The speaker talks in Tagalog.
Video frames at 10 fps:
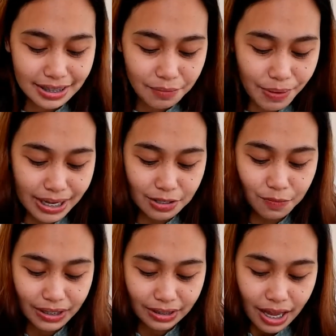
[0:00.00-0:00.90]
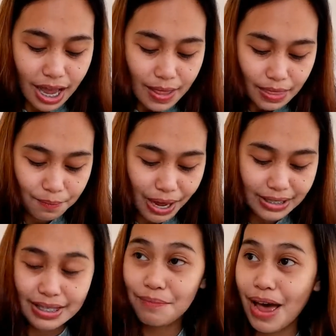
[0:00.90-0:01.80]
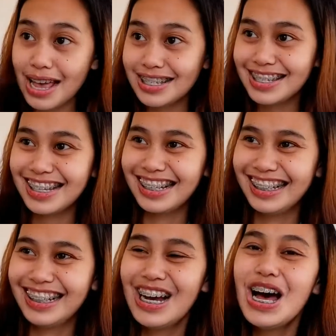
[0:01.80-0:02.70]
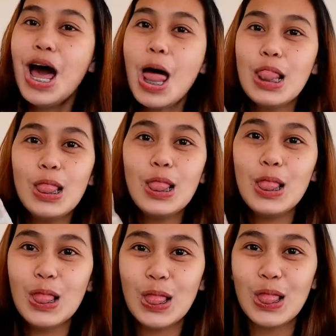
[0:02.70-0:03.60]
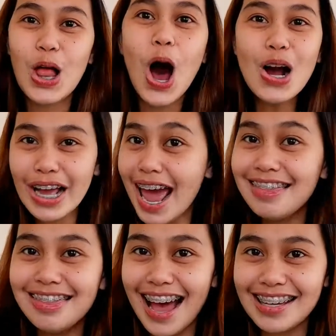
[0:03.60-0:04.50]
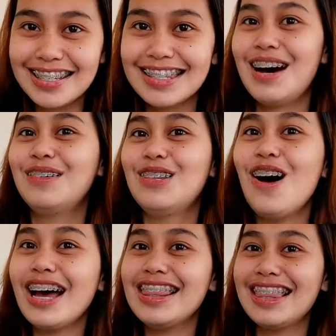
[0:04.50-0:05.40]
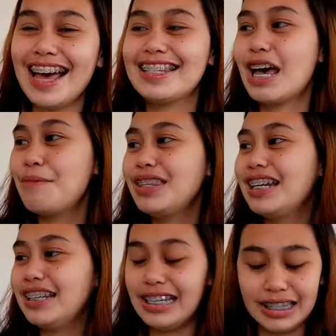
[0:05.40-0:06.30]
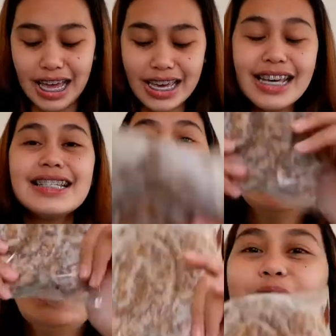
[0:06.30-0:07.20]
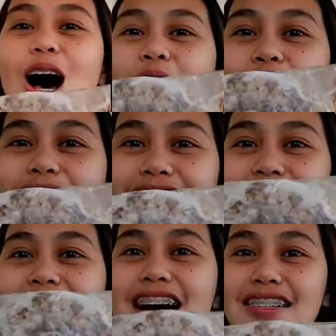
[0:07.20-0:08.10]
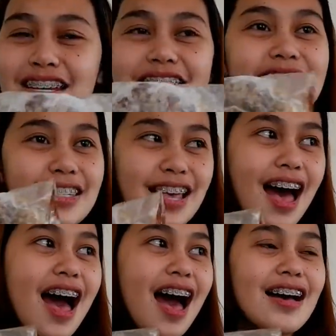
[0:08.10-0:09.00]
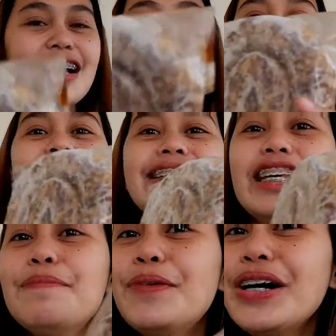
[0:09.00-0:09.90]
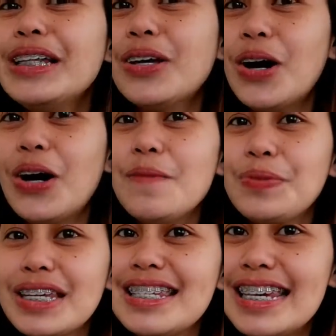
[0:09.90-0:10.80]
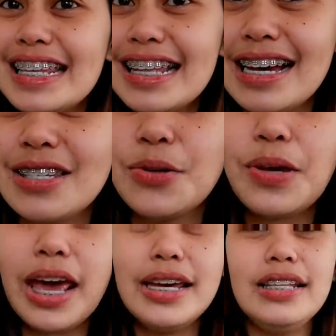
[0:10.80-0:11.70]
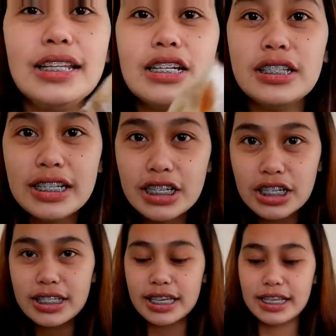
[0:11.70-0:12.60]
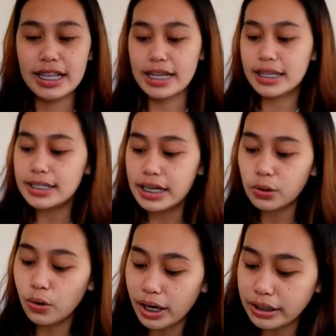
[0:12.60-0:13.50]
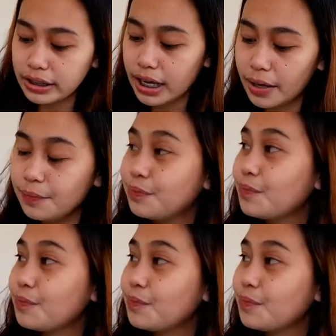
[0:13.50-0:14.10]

The best, but the best, the best. Long and nice. Long and nice daw. Long and nice, sabi nila tita. It's long Vanessa. hindi po ito skinless, okay? Hindi na, hindi na siya skinless kasi ito kanina